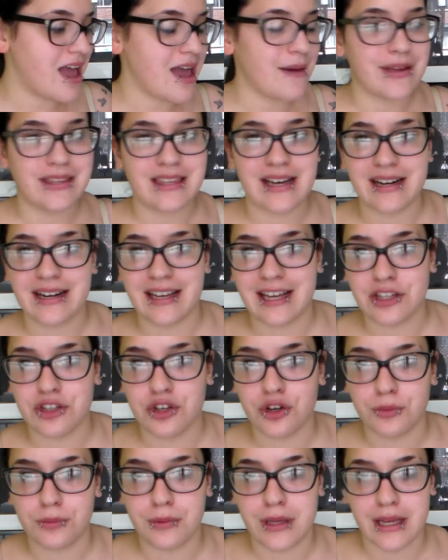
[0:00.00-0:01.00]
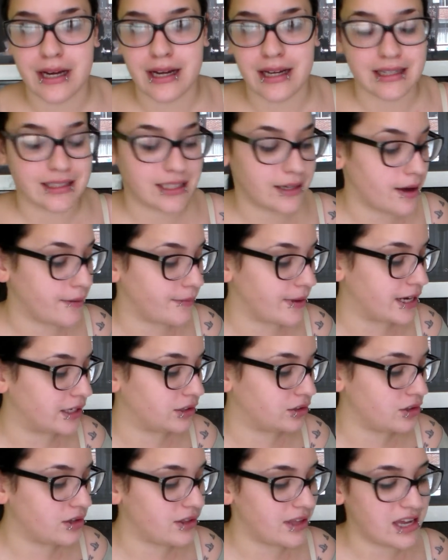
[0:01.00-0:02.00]
evitar que yo viera que estaba
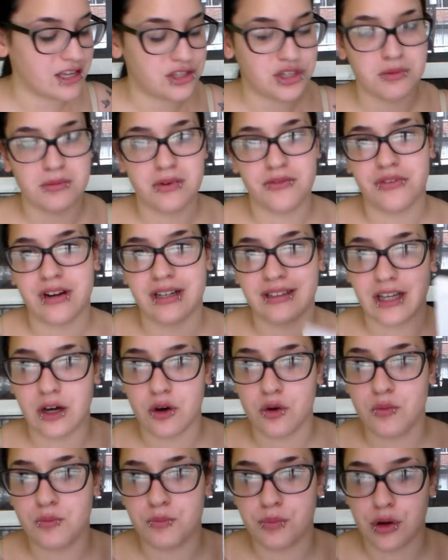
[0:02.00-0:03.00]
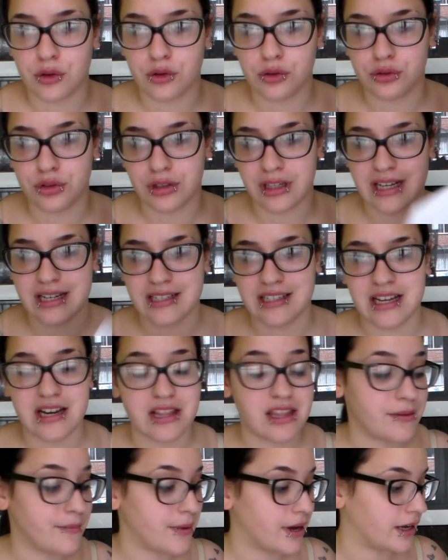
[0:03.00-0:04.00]
abierto y de hecho me falta un producto que es
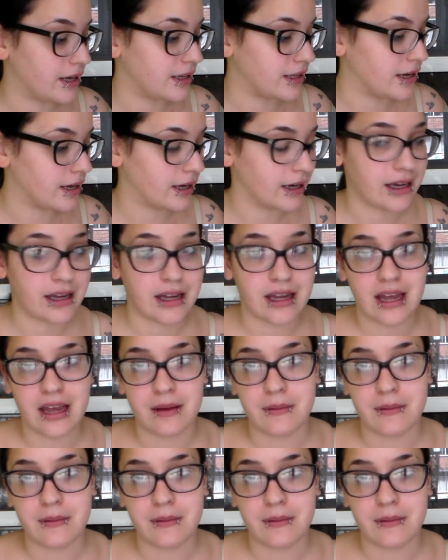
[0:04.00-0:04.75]
el de maquillaje